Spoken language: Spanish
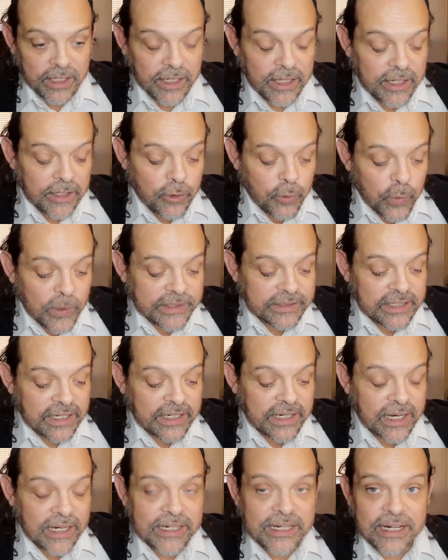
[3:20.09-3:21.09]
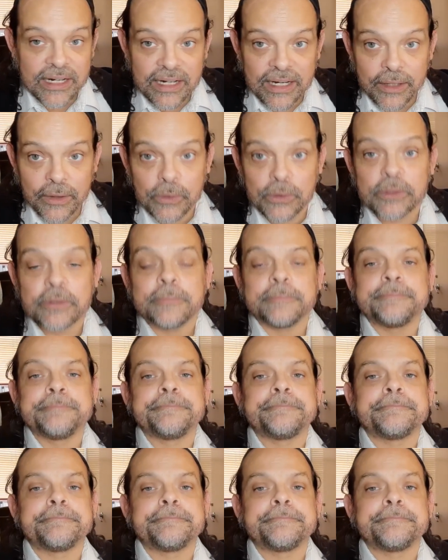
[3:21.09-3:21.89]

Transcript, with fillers: encuentran al Creador.